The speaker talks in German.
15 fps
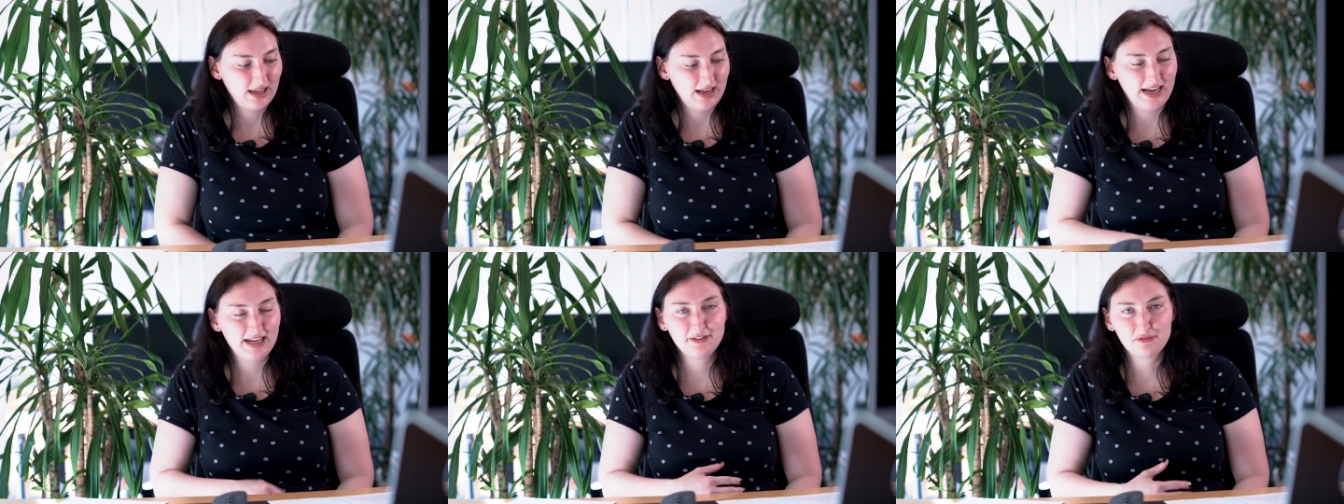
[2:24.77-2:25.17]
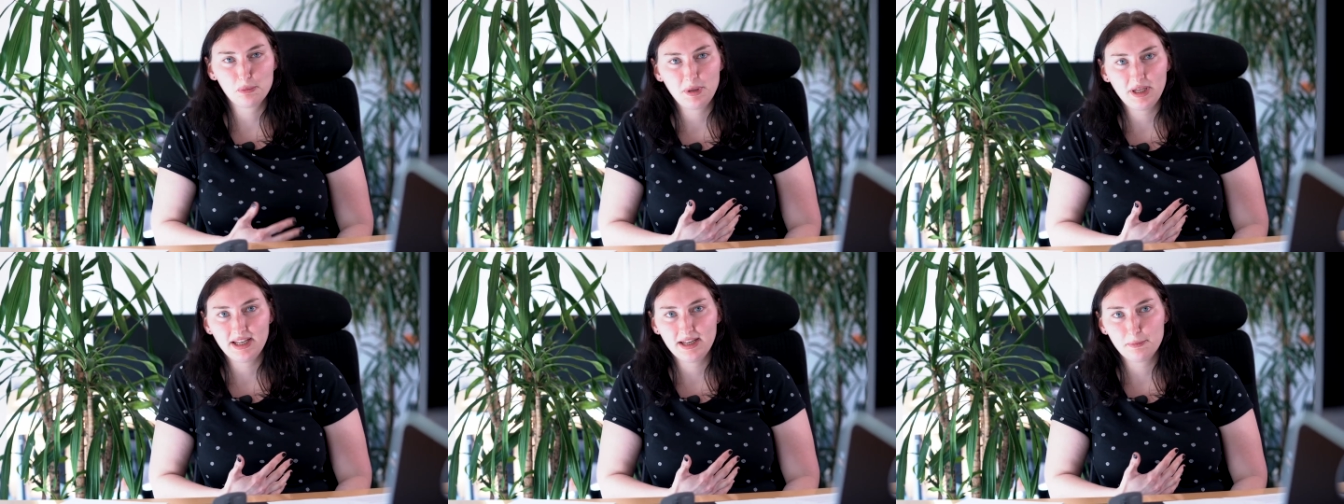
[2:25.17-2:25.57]
Eine
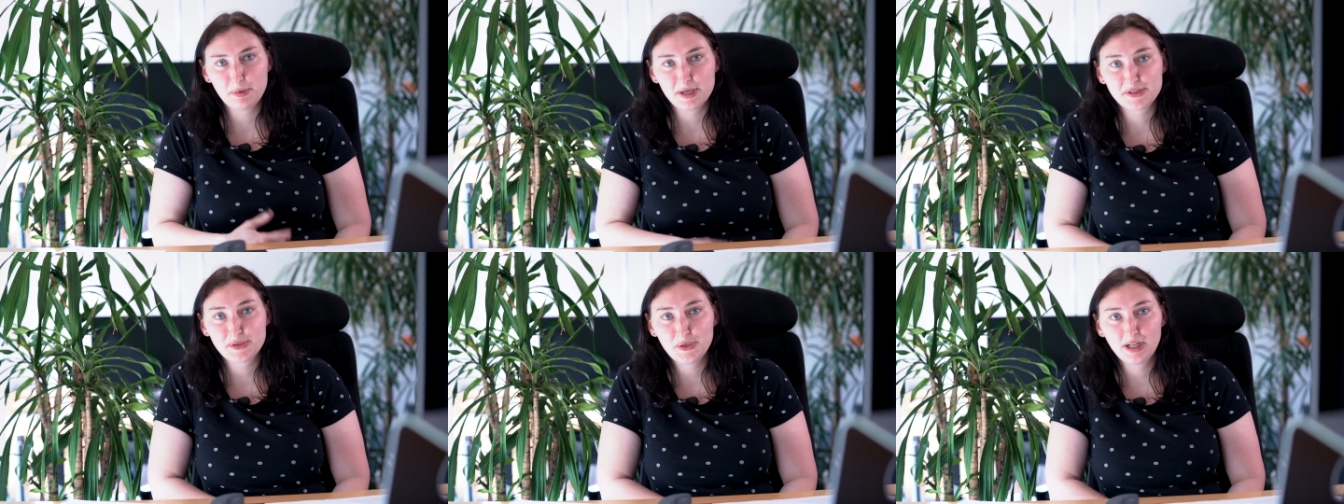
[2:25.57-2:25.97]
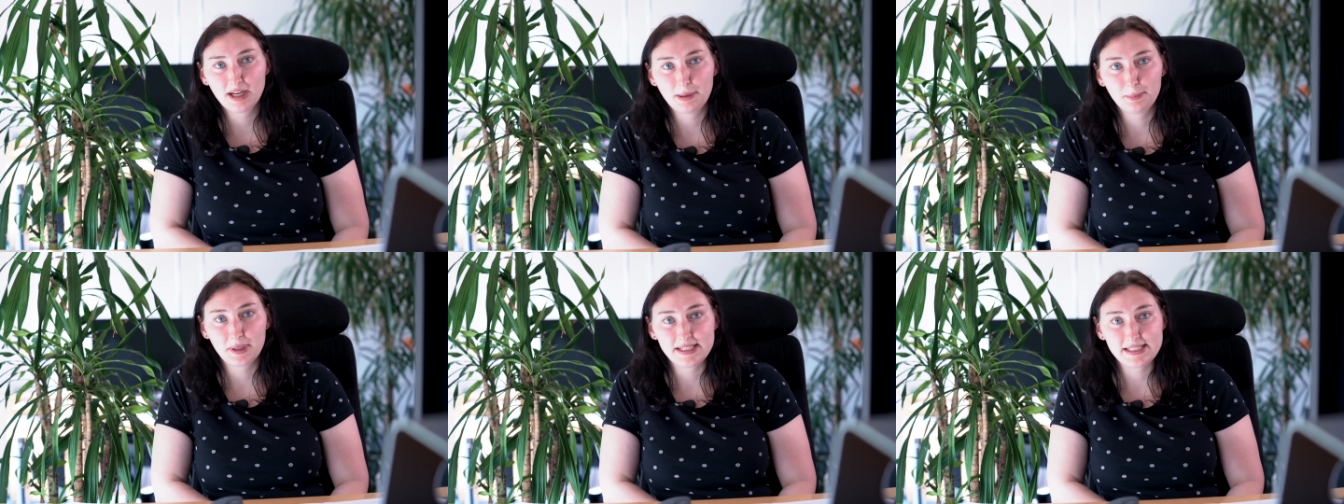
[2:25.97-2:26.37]
von meinen
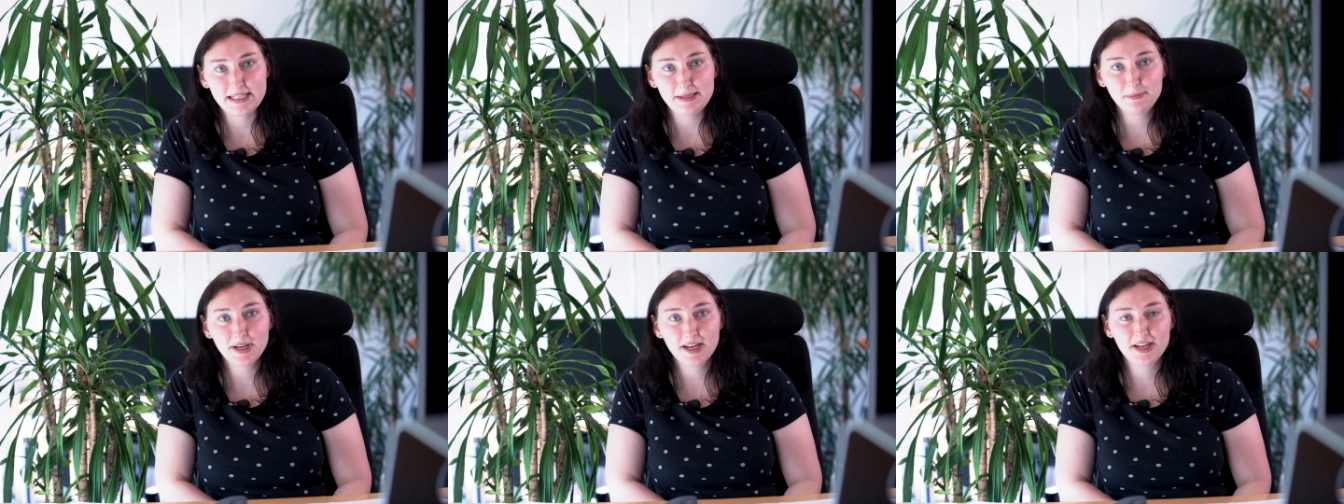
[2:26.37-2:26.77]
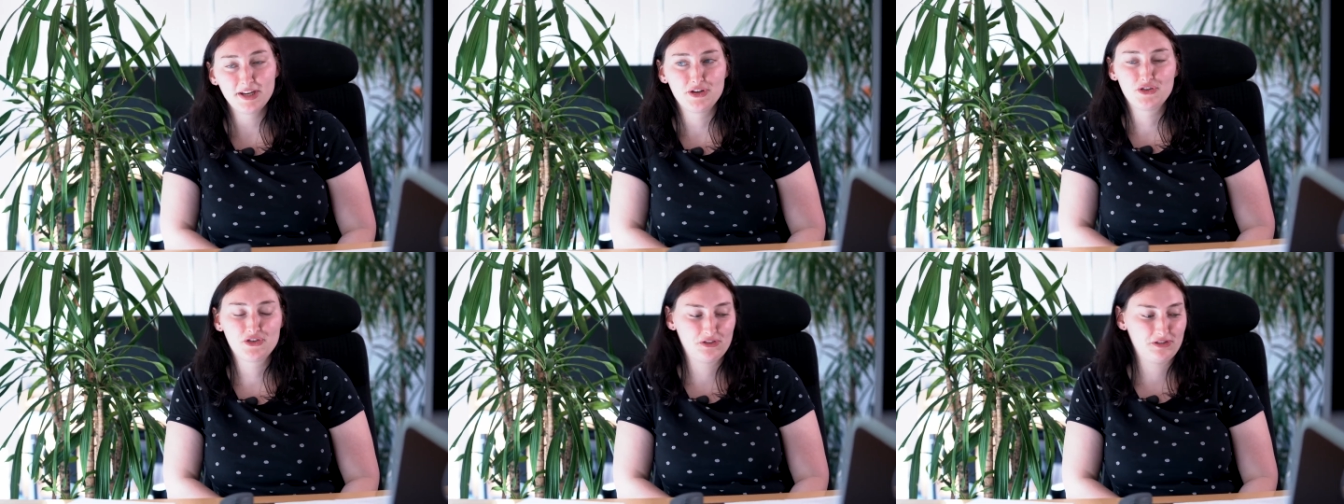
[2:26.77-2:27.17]
persönlichen Prinzipien
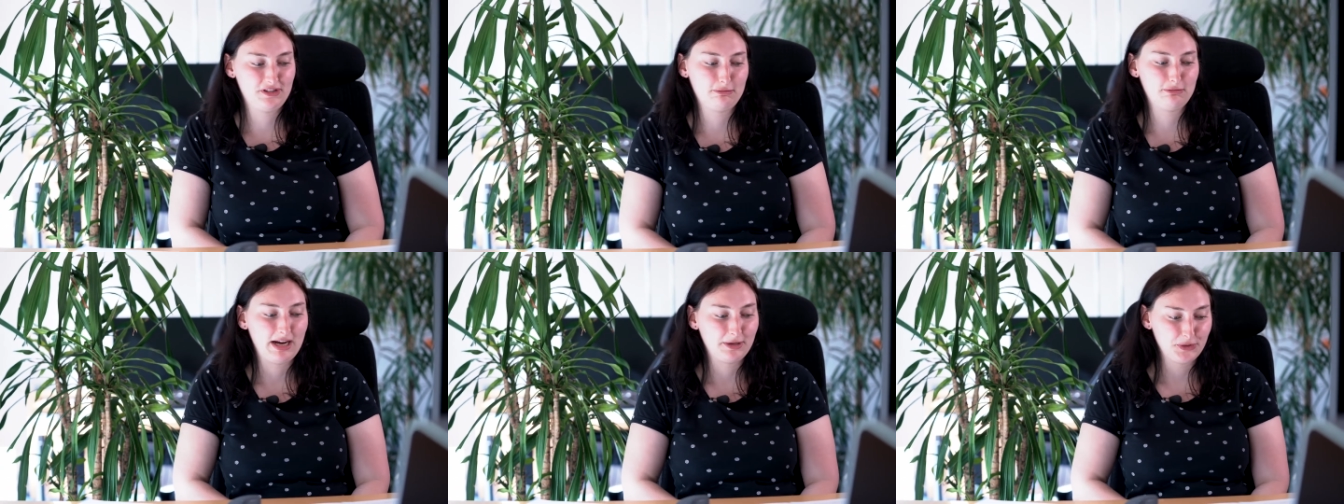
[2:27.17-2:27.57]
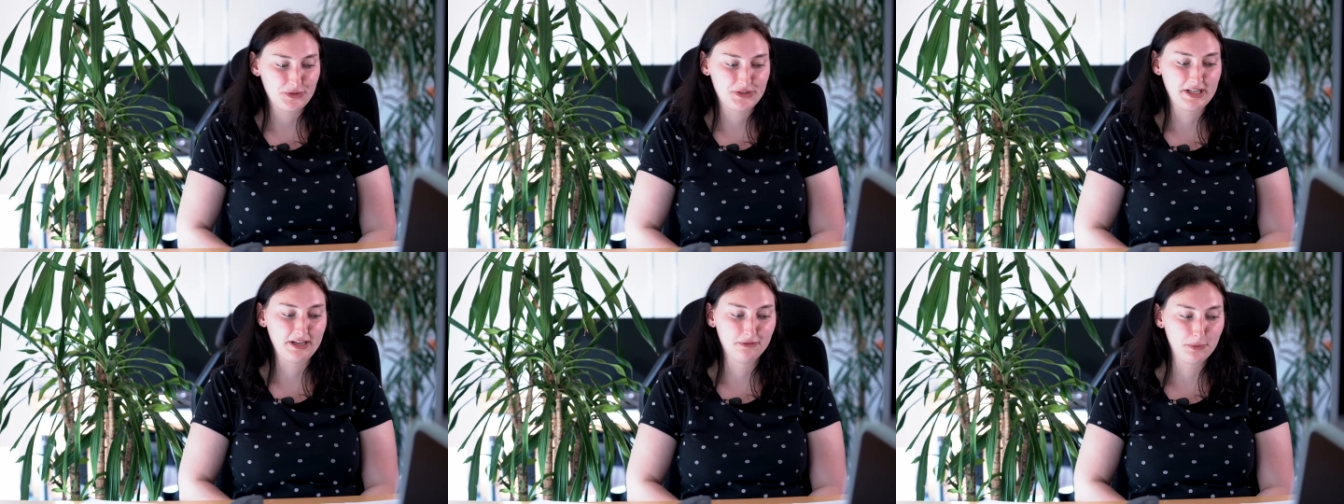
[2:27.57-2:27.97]
ist «Surround
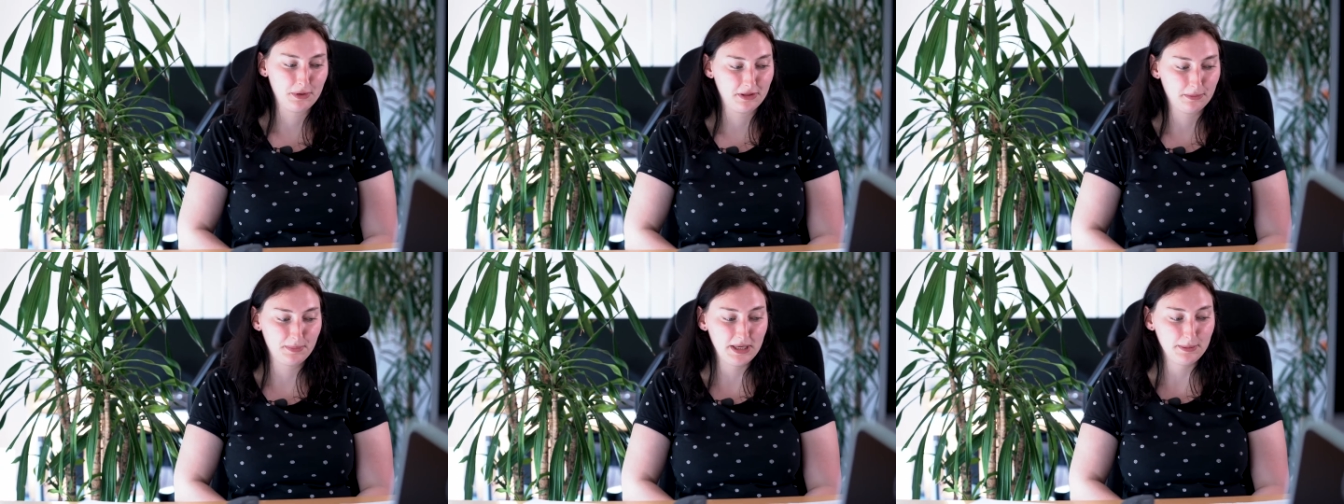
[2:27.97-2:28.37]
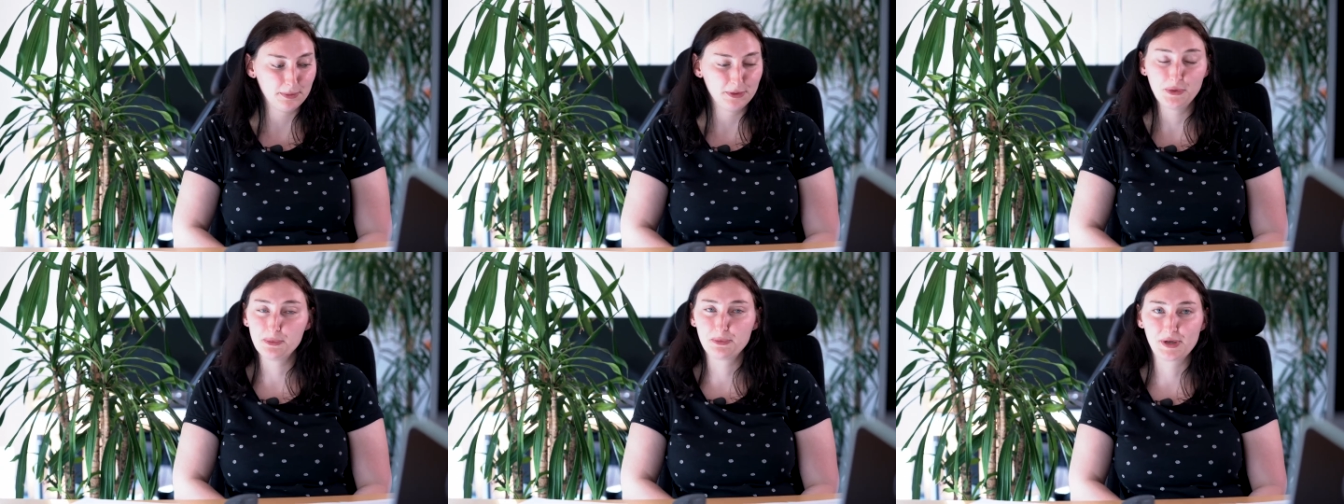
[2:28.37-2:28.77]
yourself with the
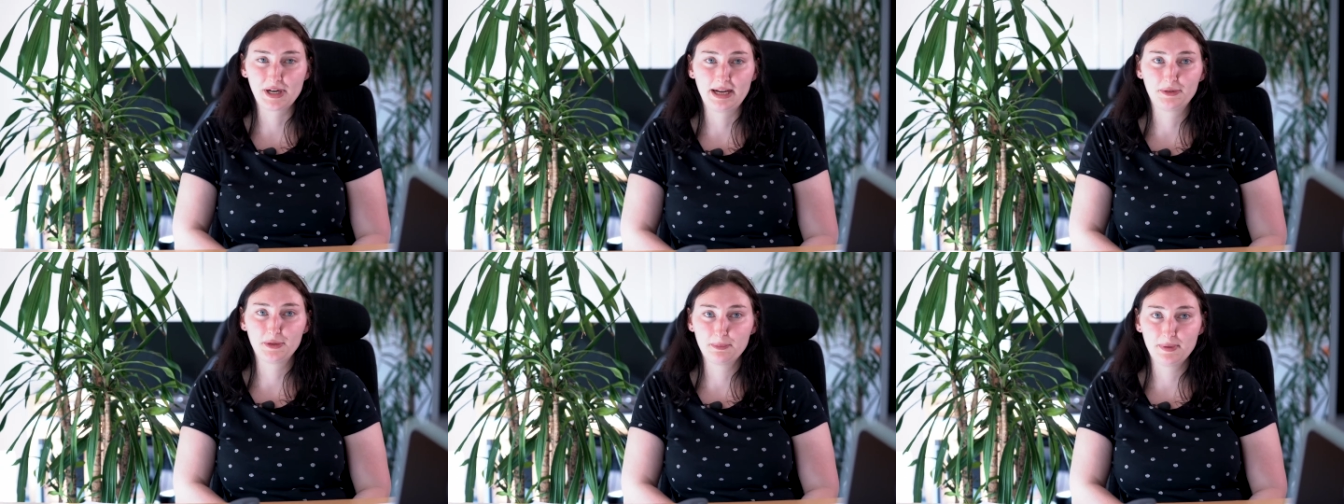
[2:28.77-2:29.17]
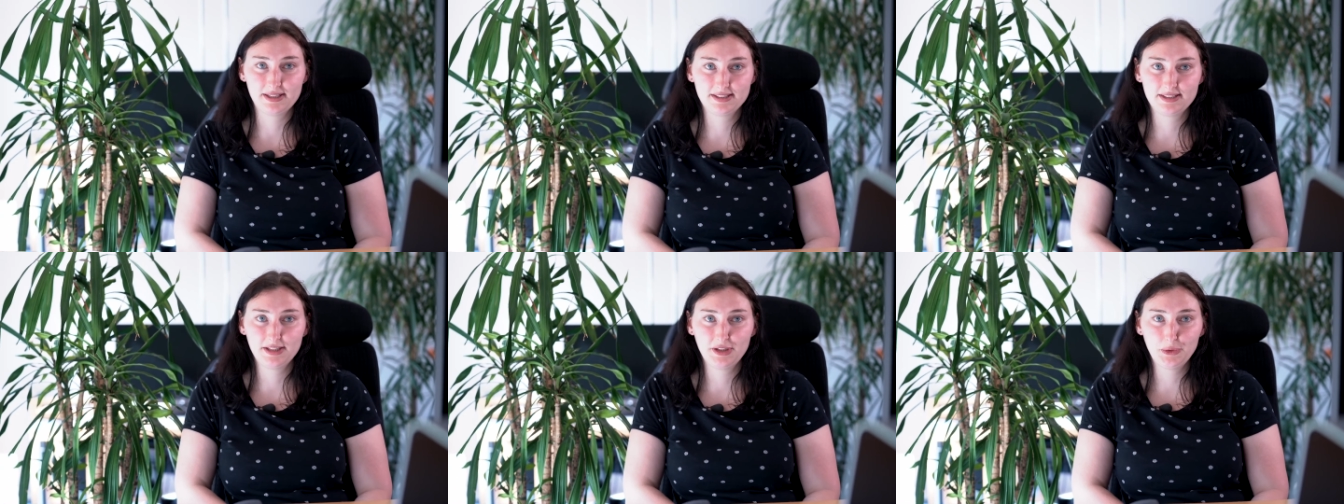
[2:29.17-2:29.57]
people who bring out the
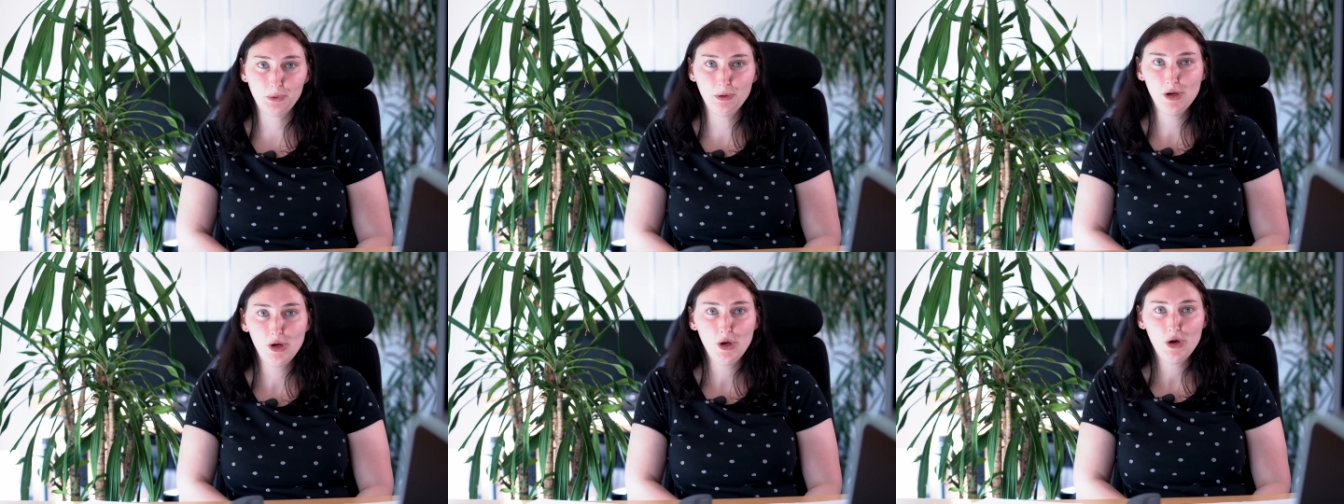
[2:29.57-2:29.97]
best in you»